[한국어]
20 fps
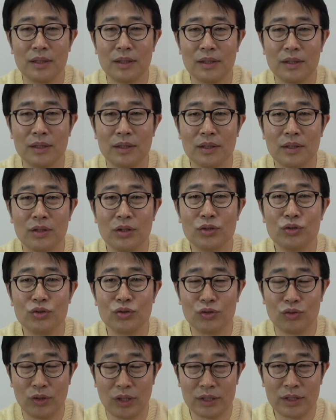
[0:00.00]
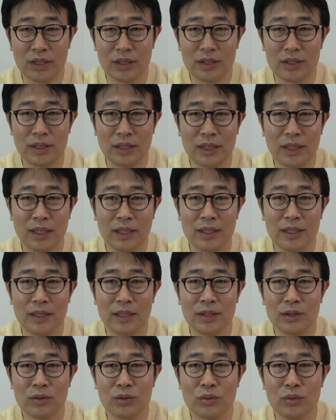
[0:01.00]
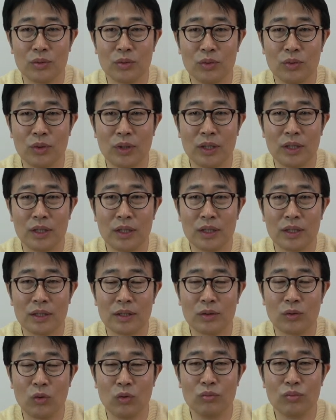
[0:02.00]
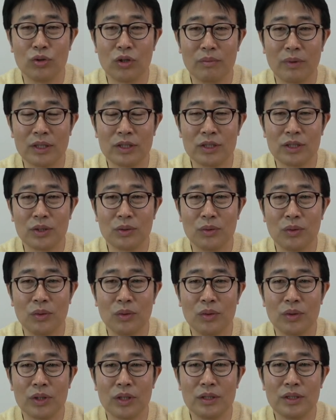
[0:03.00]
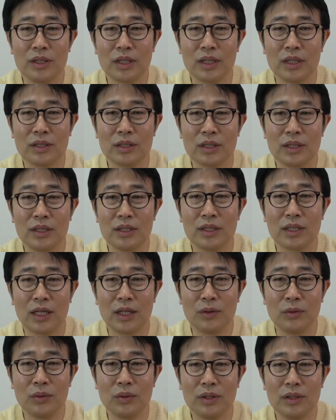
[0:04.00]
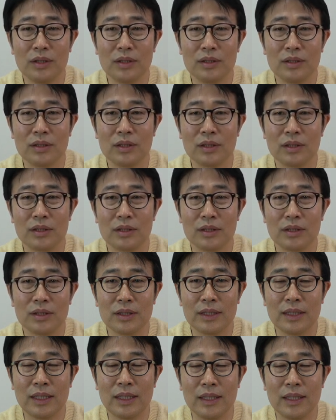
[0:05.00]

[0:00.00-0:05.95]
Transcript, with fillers: 어 건축 유학생들이나 또 유학 공부를 마치고 현장에서 일을 하고 있는 어떤